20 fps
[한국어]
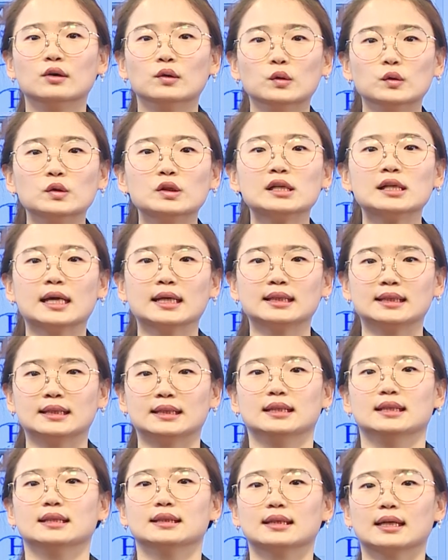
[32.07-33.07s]
오늘
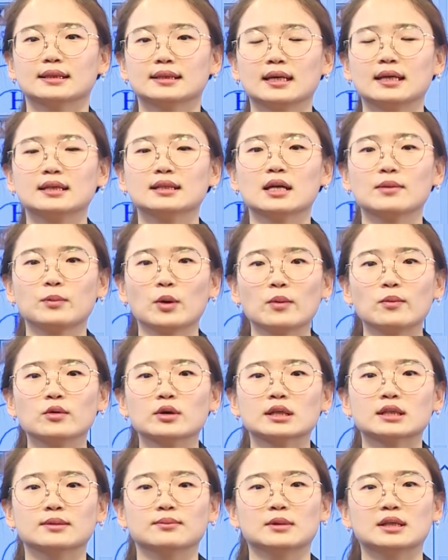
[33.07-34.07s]
날씨 자세히
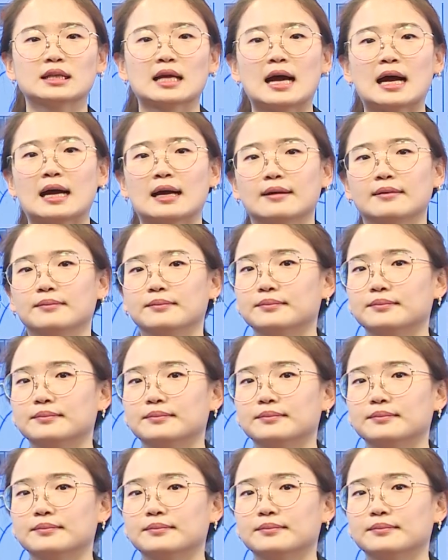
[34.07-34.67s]
살펴보겠습니다.